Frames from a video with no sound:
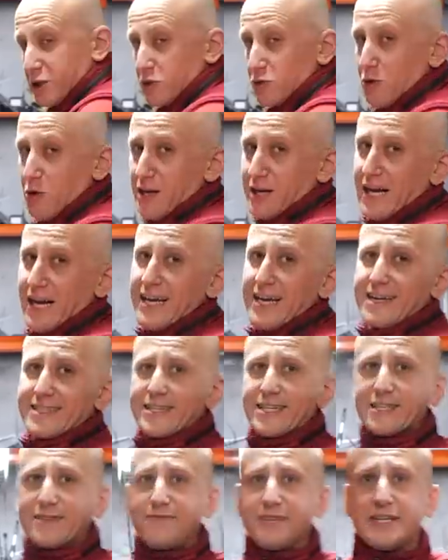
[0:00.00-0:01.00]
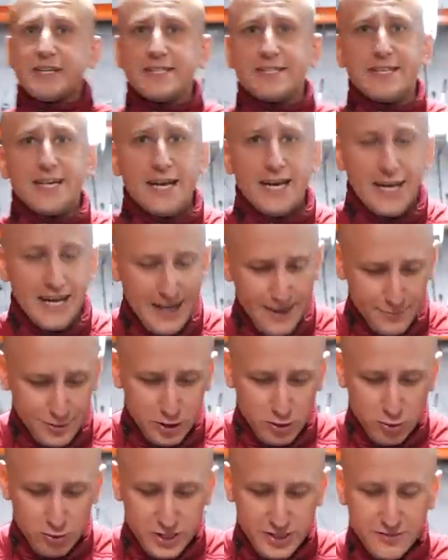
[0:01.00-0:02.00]
Выпускной коллектор двигателя
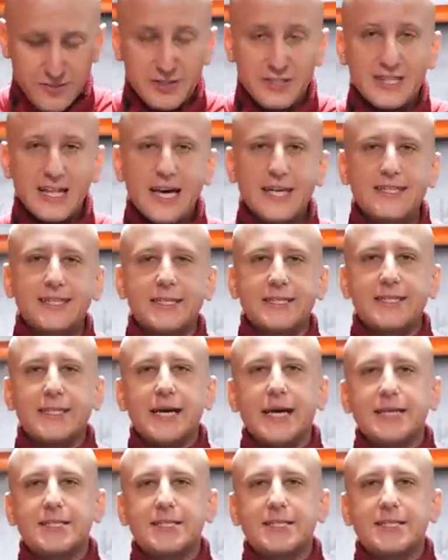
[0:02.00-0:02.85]
М119 –